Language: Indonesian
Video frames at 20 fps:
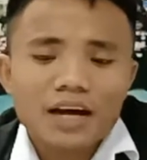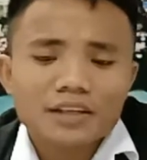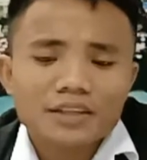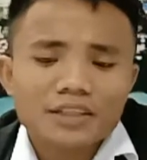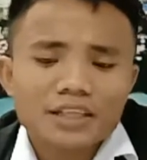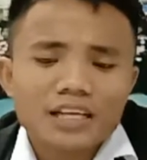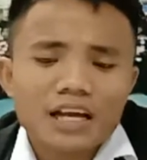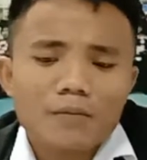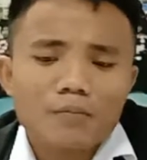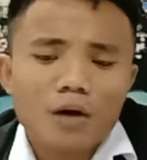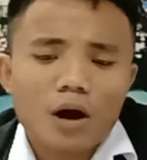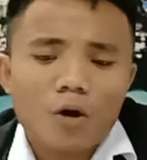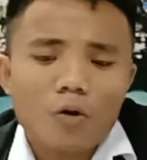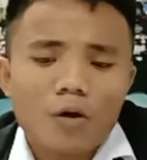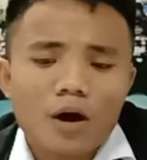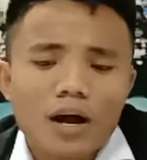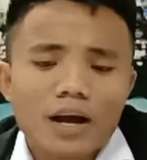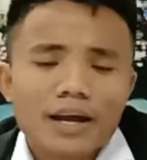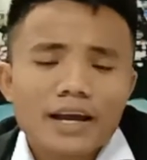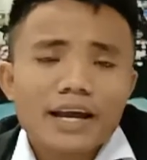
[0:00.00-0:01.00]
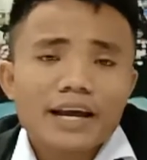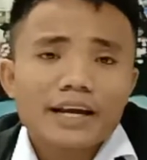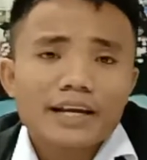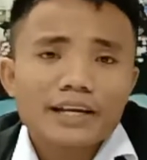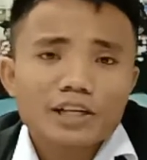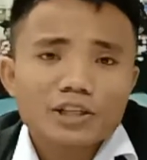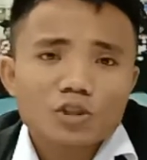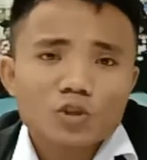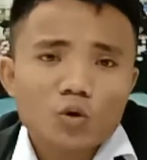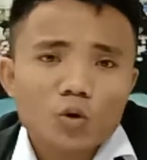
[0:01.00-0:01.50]
Artinya bahwa
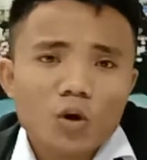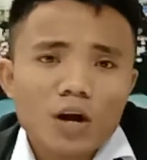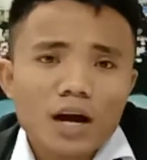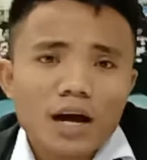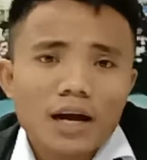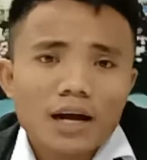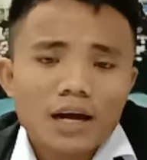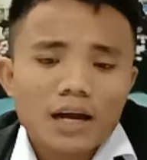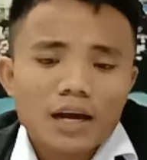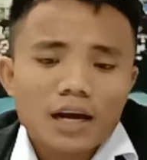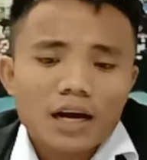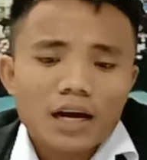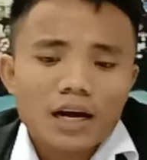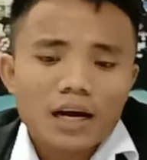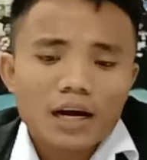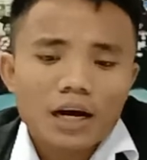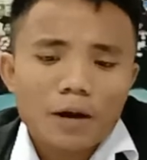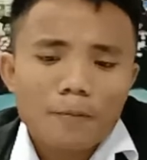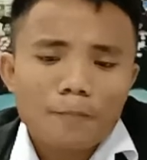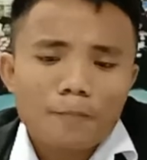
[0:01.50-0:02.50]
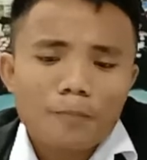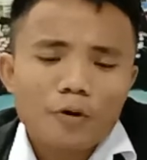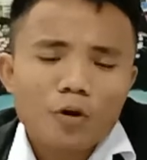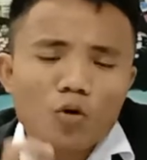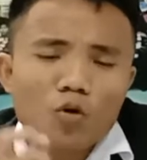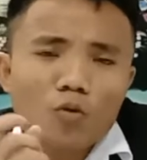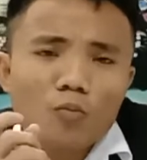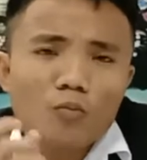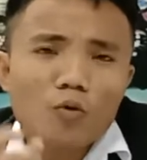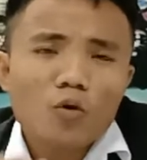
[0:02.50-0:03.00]
ini juga e,
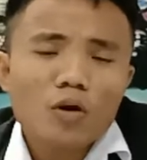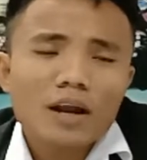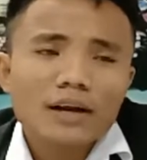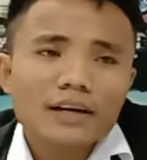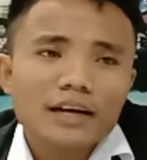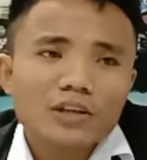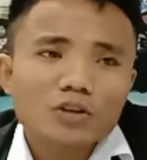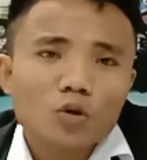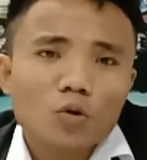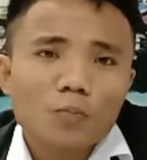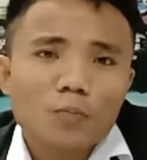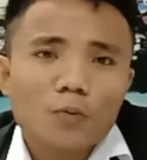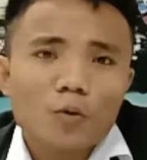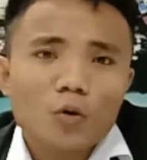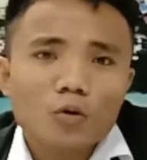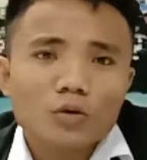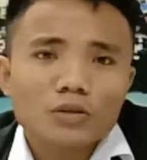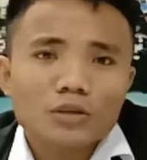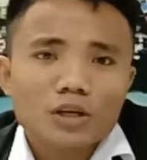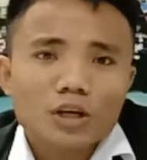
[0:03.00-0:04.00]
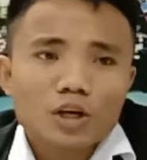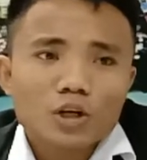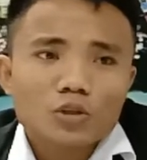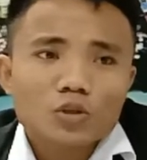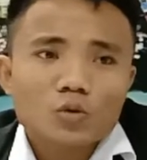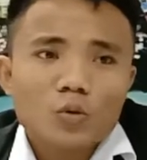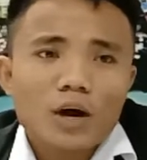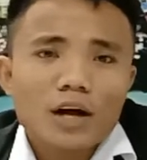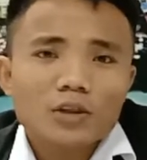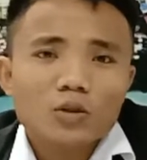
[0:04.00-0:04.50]
pergumulan ataupun
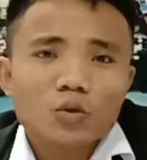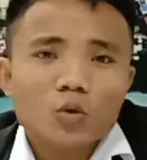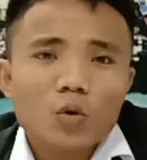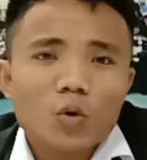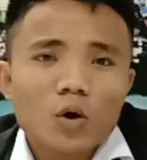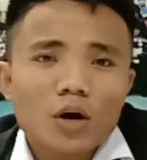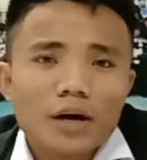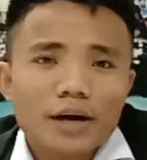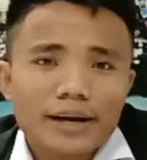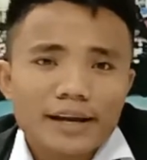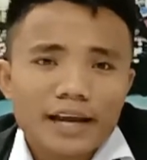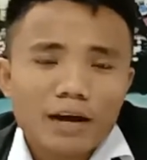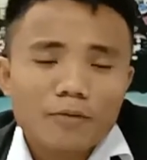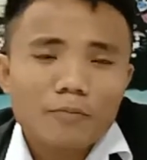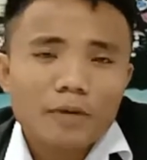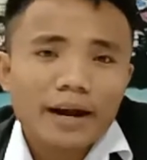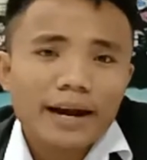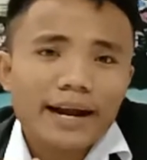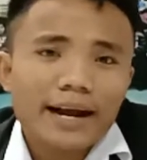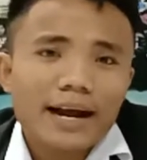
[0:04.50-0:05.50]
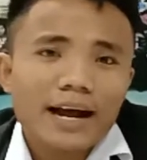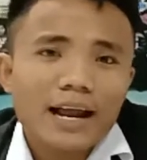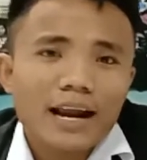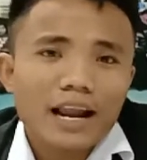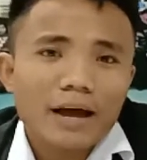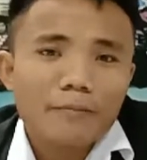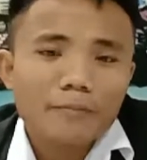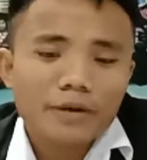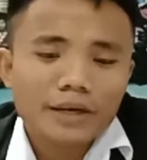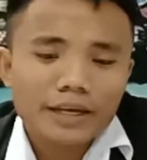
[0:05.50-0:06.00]
suatu yang mereka
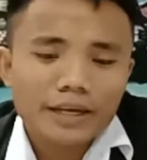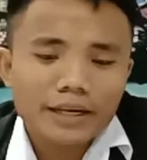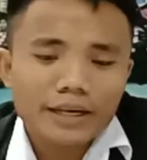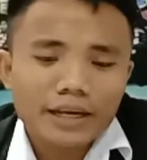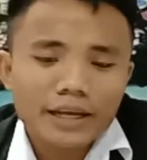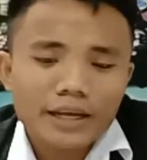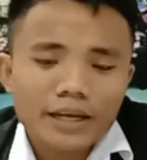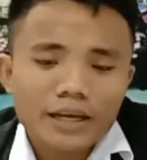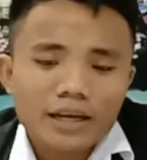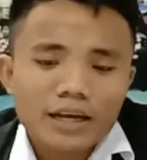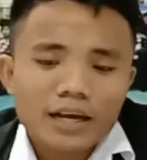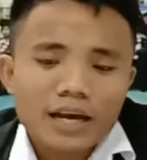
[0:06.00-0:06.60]
alami ini